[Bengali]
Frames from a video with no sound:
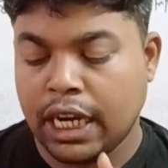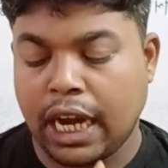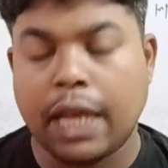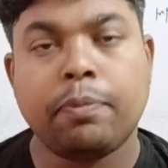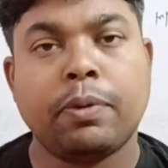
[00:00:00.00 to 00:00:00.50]

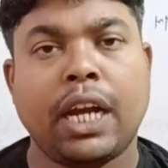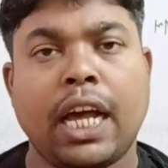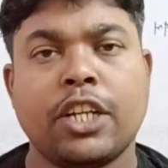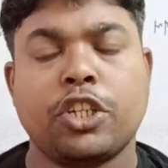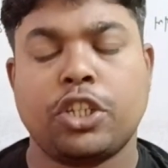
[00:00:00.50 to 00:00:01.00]
লাইভ
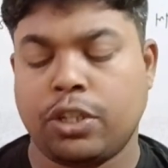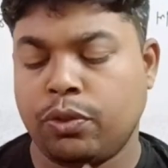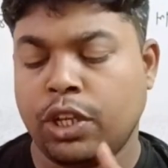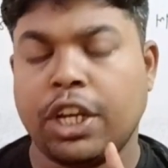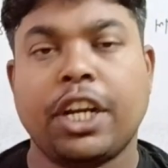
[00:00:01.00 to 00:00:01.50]
ক্লাস
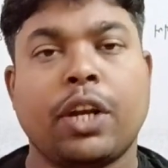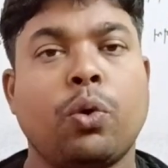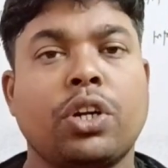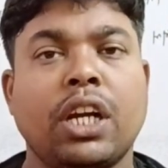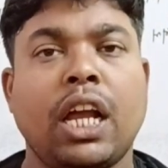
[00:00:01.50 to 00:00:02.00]

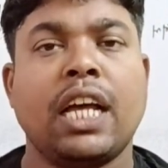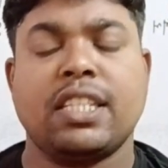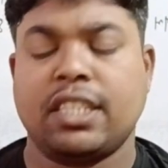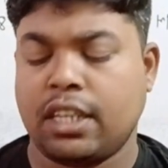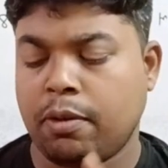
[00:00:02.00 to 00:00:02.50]
রেকর্ড ক্লাস
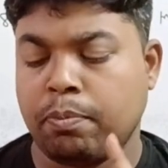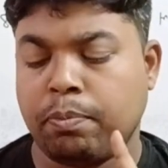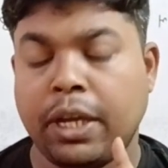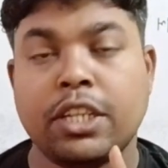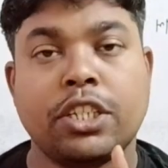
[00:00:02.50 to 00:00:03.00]

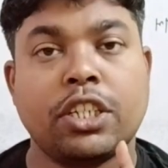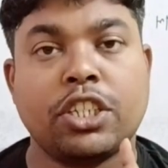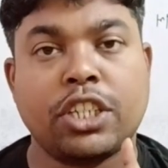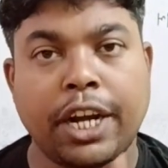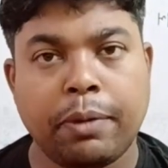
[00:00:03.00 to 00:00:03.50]
বেস্ট
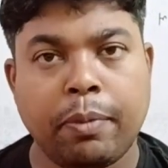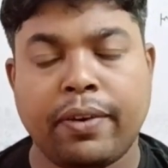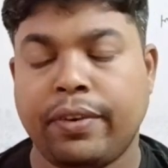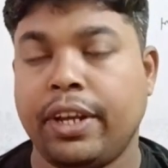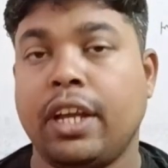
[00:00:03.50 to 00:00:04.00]
স্টাডি
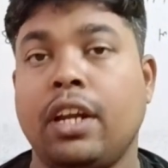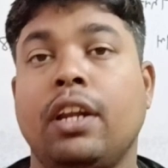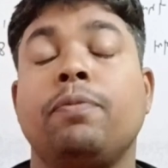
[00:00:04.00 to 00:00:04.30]
ম্যাটেরিয়াল